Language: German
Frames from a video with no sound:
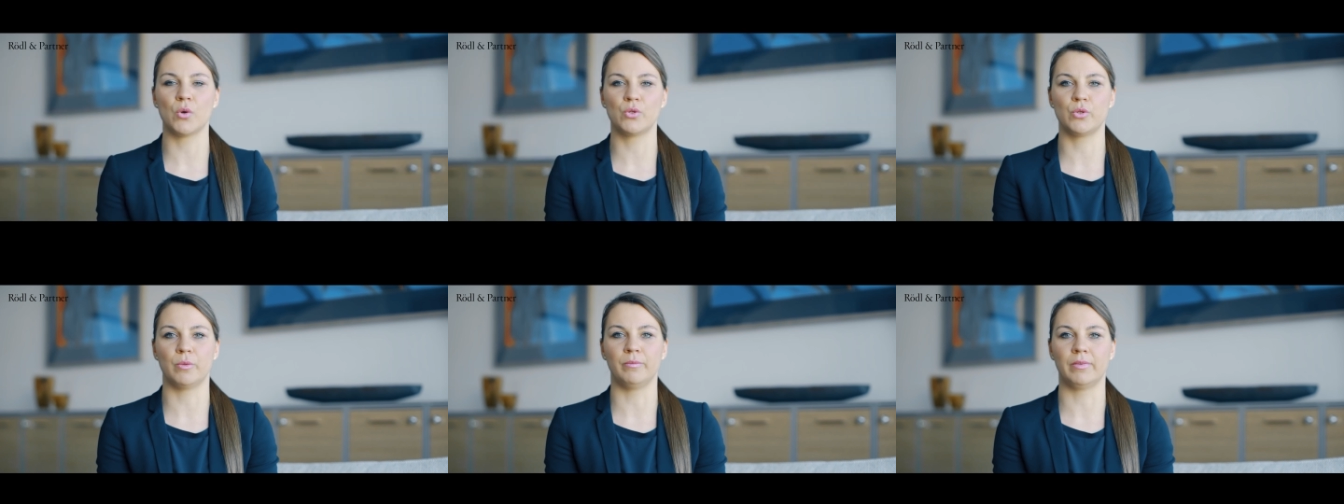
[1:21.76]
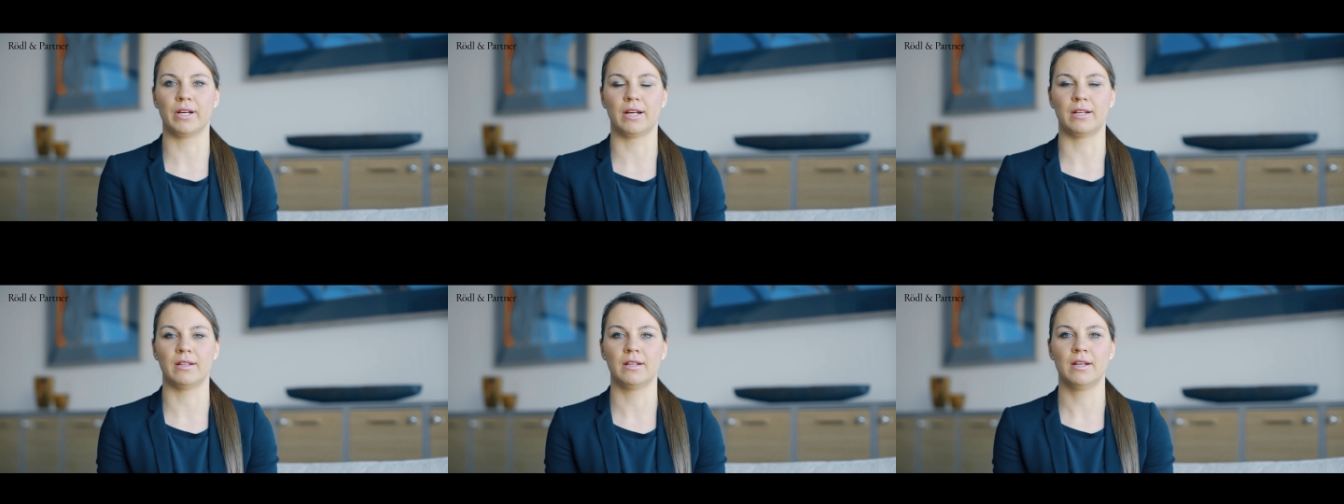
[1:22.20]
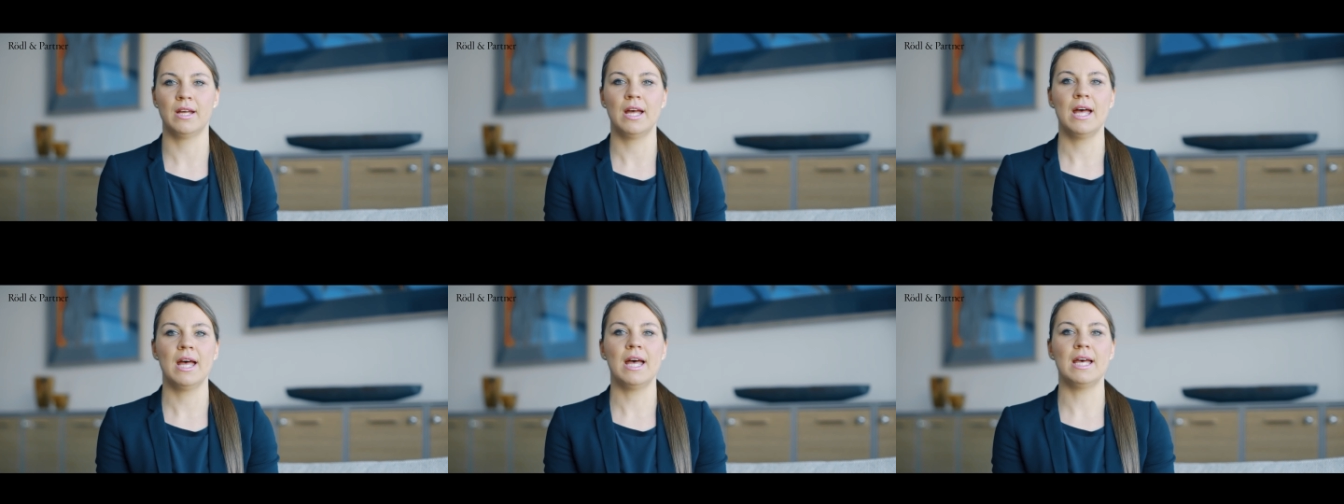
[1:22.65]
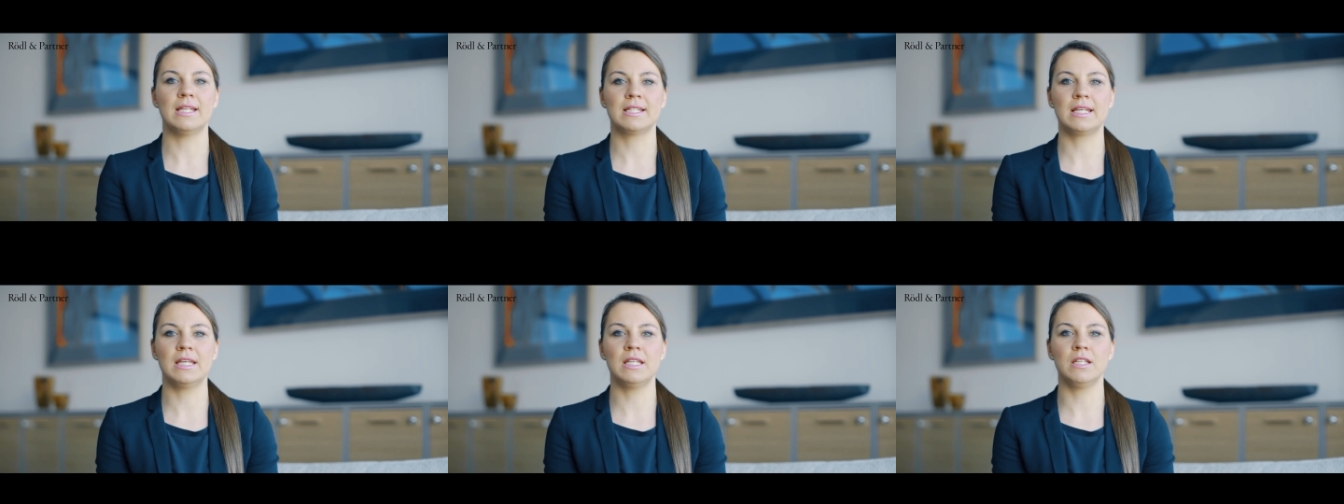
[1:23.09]
ausüben kann.
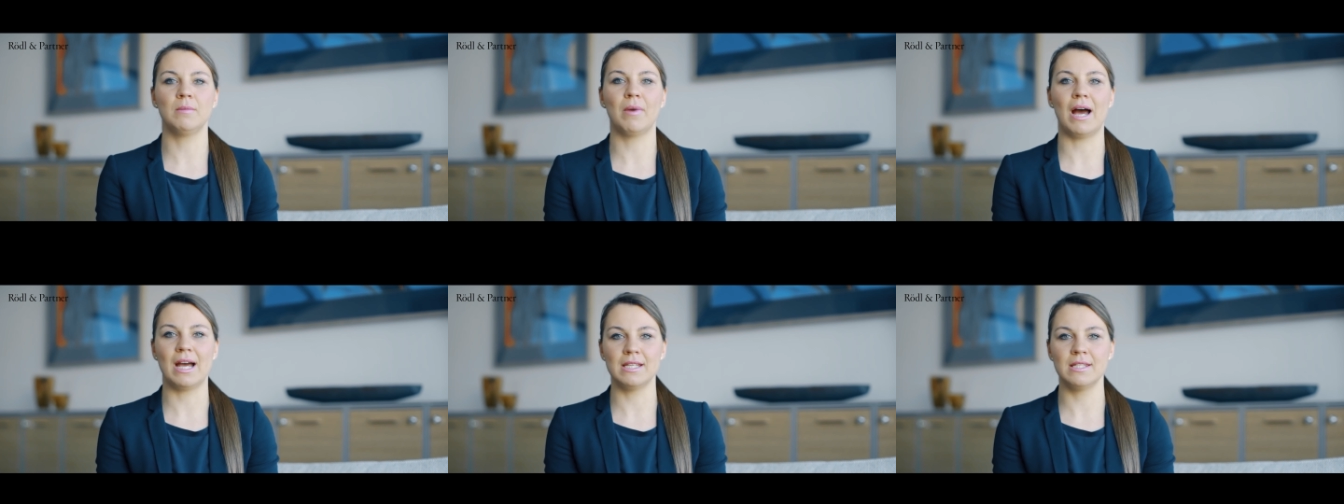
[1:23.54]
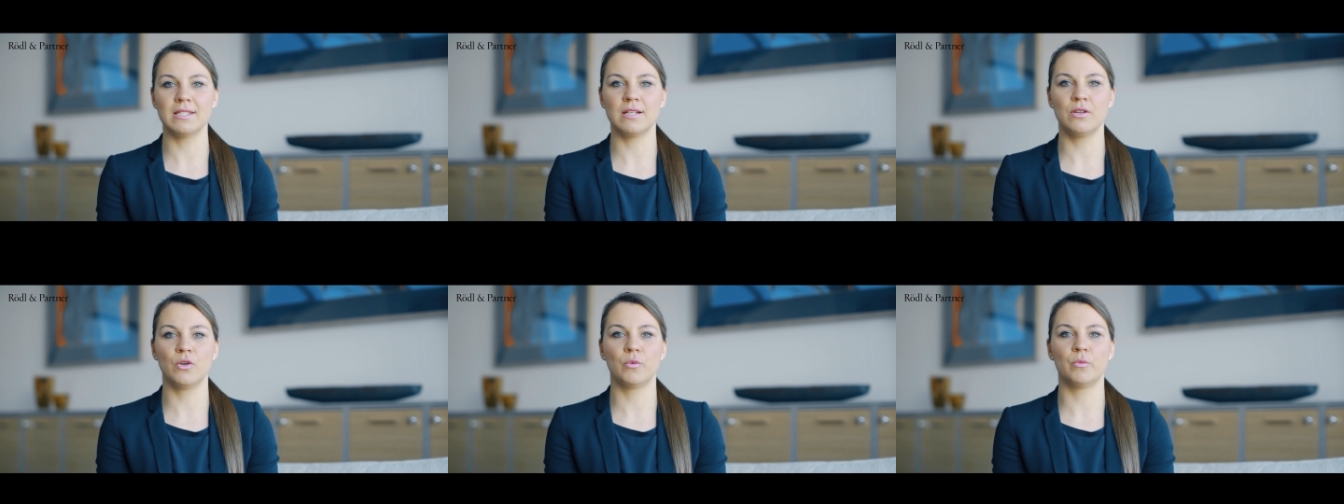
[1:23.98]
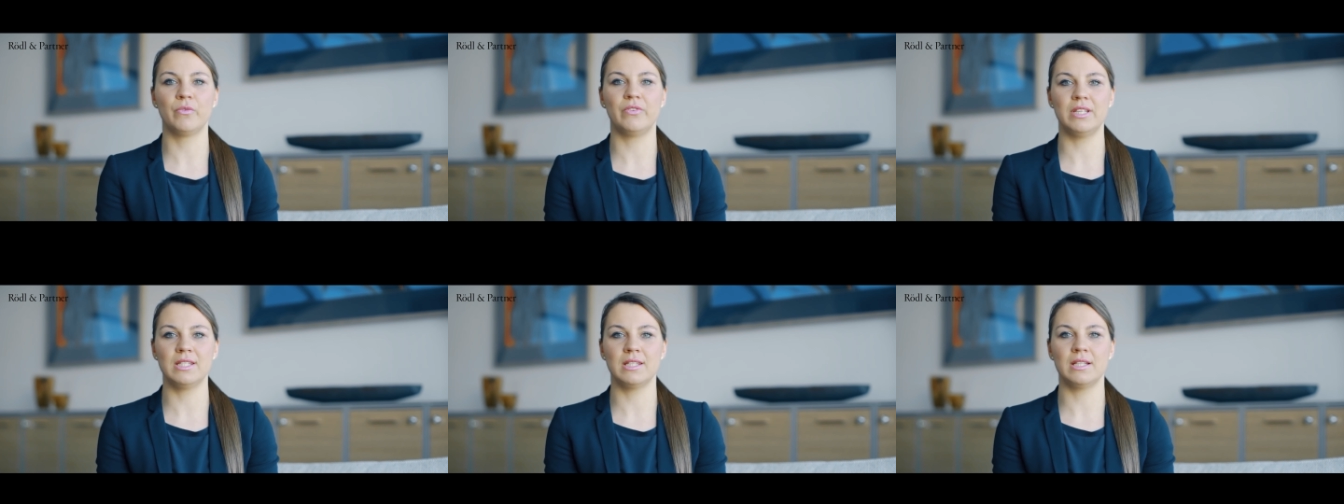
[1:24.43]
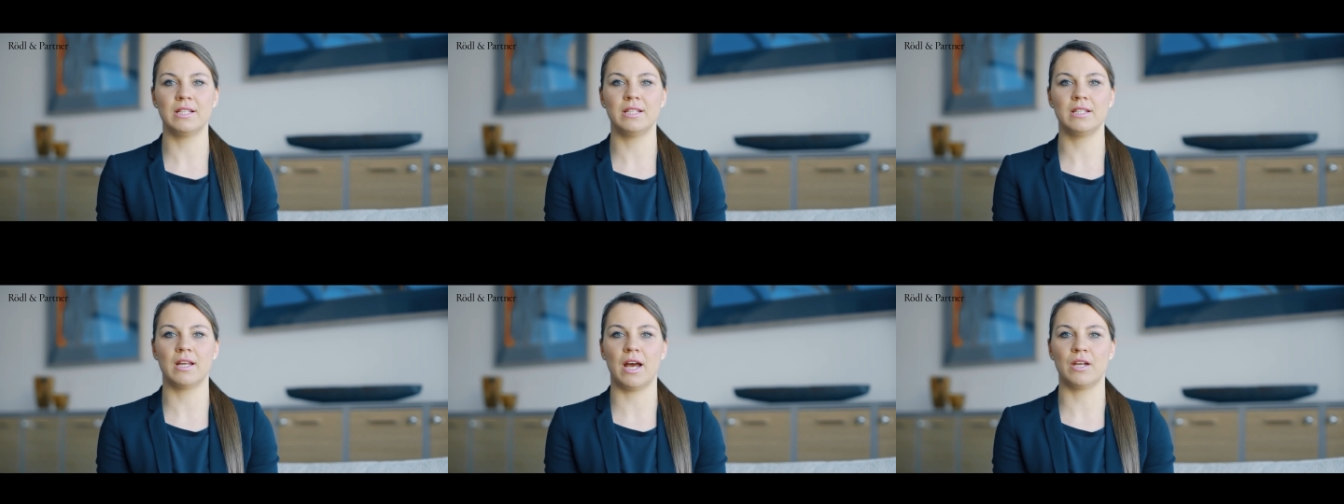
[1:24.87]
Es geht im Einzelnen um
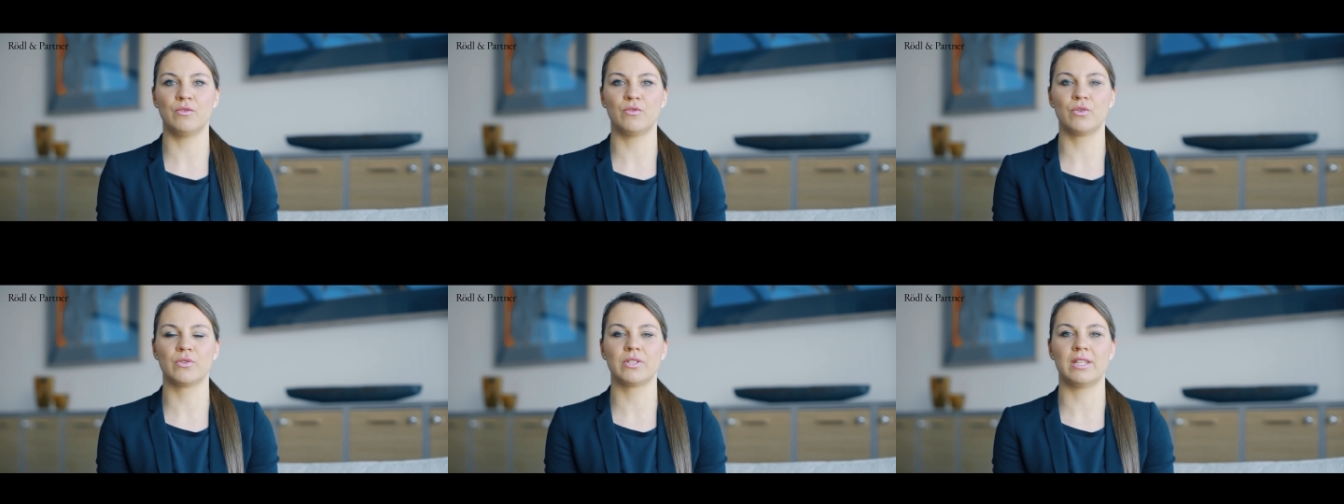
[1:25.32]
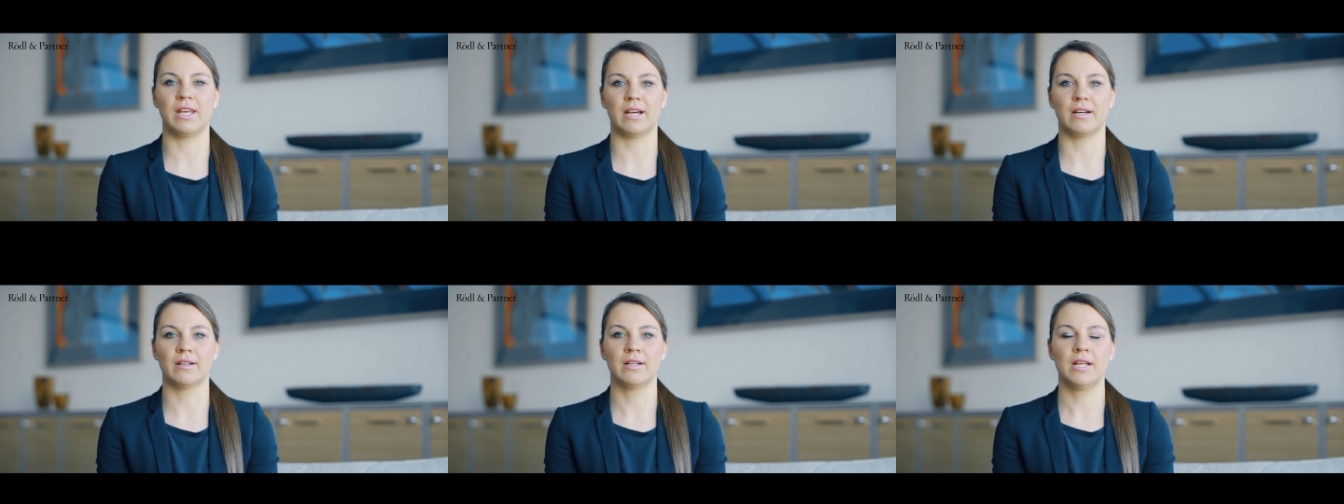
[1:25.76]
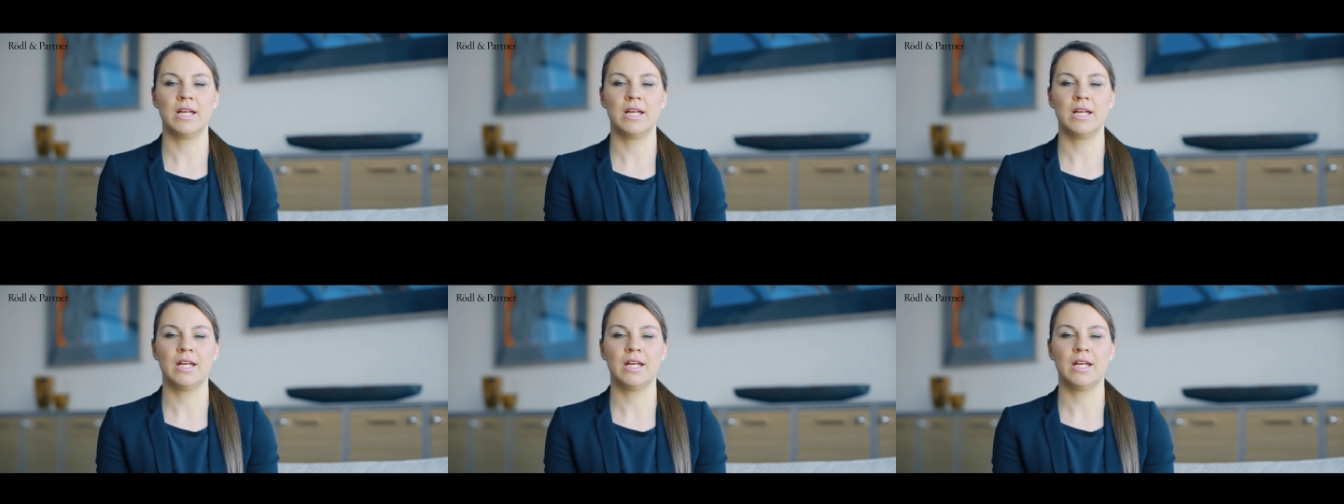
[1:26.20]
wesentlichen Einfluss, der